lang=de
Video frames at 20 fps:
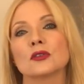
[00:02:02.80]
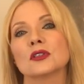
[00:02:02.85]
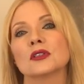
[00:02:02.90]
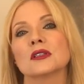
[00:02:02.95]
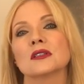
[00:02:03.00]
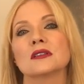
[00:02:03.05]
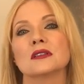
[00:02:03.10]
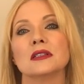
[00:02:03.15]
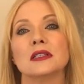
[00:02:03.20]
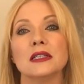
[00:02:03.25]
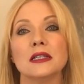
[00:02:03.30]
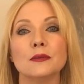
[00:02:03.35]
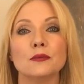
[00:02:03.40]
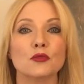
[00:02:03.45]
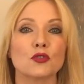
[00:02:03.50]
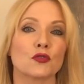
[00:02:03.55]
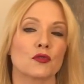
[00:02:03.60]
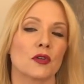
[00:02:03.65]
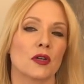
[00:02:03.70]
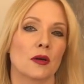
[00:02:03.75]
euch das Leben
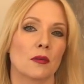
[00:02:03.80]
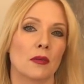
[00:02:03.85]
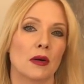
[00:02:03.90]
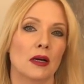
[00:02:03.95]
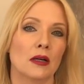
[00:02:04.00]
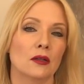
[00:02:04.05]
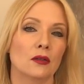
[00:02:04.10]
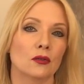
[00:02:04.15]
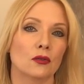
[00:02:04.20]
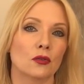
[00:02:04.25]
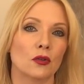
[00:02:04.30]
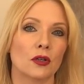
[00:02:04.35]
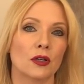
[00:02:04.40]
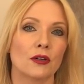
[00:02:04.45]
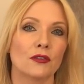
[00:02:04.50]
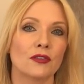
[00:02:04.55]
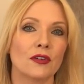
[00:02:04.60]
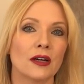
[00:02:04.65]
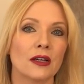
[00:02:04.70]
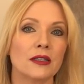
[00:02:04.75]
schwer machen und
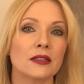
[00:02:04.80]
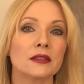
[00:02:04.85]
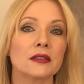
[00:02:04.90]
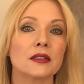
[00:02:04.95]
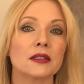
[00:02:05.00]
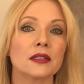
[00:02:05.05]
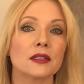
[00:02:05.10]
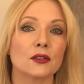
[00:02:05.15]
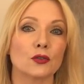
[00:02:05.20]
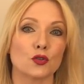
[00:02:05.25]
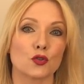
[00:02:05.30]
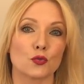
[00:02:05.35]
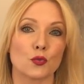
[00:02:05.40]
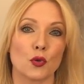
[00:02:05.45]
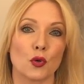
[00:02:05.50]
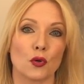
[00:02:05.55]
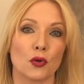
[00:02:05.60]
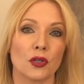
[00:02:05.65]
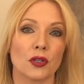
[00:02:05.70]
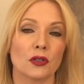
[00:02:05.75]
euer Verhalten kritisch
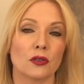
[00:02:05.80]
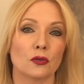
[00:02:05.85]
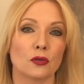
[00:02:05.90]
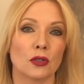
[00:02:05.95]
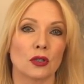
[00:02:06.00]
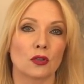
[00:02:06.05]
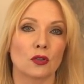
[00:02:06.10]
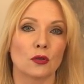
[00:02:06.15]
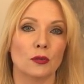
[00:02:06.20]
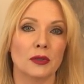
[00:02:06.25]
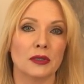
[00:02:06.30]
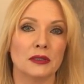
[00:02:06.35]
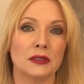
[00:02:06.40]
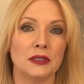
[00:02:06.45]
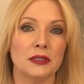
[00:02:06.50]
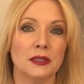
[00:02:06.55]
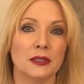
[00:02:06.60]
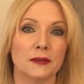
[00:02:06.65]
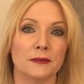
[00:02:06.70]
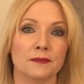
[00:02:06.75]
beäugen oder
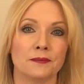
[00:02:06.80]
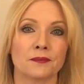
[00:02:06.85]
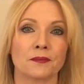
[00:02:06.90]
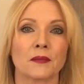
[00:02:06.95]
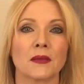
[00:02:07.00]
kommentieren.